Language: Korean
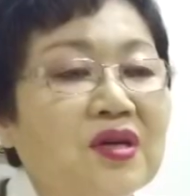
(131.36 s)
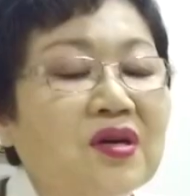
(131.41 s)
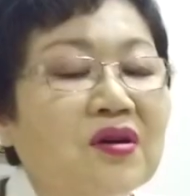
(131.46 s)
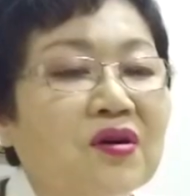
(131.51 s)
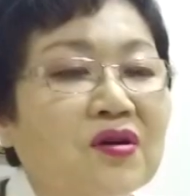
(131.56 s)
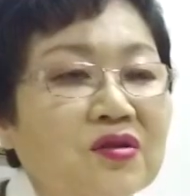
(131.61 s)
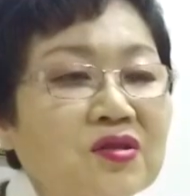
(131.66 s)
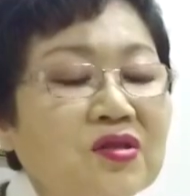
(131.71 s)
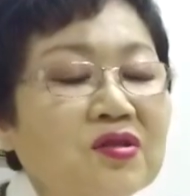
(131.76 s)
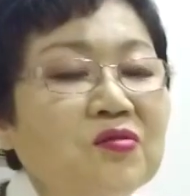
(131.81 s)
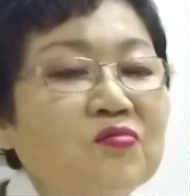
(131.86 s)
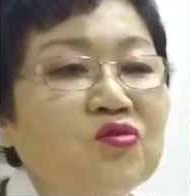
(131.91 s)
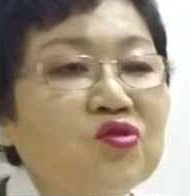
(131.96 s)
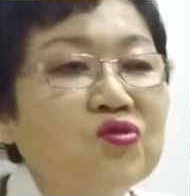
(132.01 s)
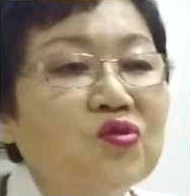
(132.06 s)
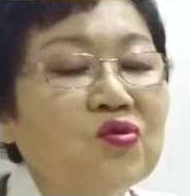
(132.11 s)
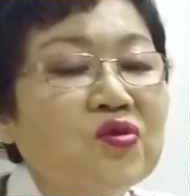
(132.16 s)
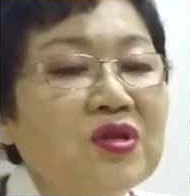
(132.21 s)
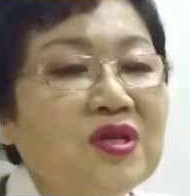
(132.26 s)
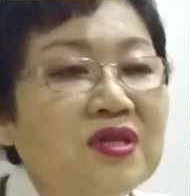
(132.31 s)
어느
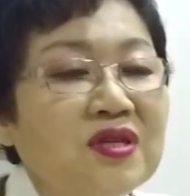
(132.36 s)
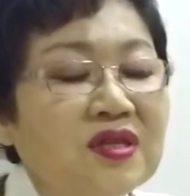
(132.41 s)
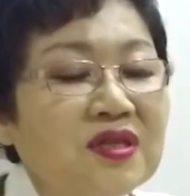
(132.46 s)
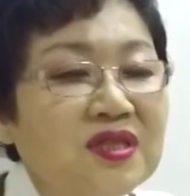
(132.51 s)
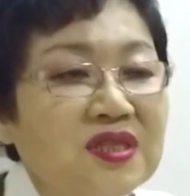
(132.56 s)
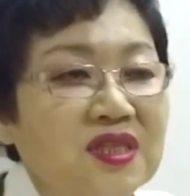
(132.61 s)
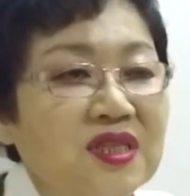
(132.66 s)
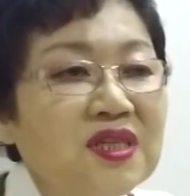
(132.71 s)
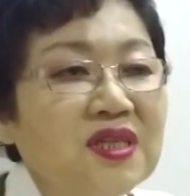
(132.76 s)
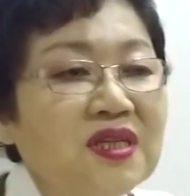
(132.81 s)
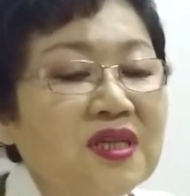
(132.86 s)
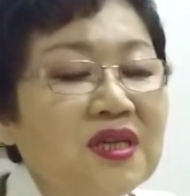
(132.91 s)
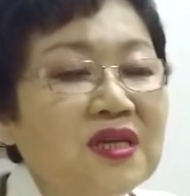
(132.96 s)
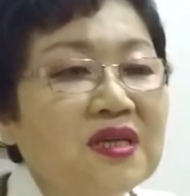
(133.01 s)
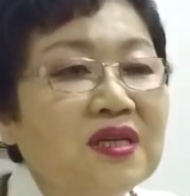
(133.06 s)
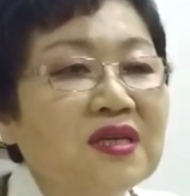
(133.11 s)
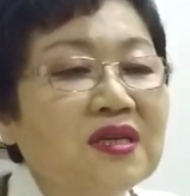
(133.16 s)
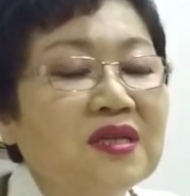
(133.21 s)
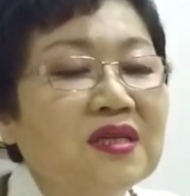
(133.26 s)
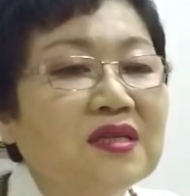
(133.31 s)
무속인이든지
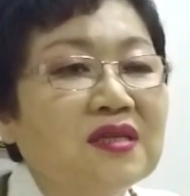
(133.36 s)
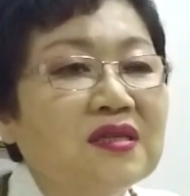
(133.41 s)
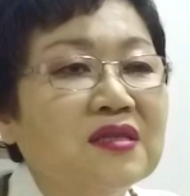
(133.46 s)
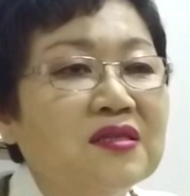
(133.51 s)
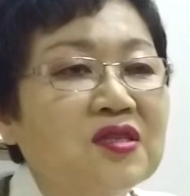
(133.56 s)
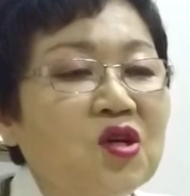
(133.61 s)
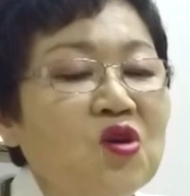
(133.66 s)
어,